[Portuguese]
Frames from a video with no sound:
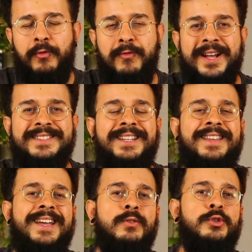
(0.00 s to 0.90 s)
o
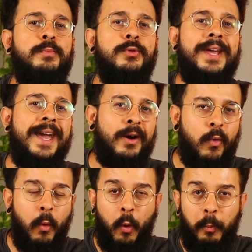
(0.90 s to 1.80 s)
fazedeiro de
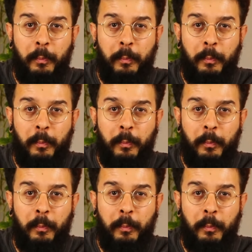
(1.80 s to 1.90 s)
boneco, o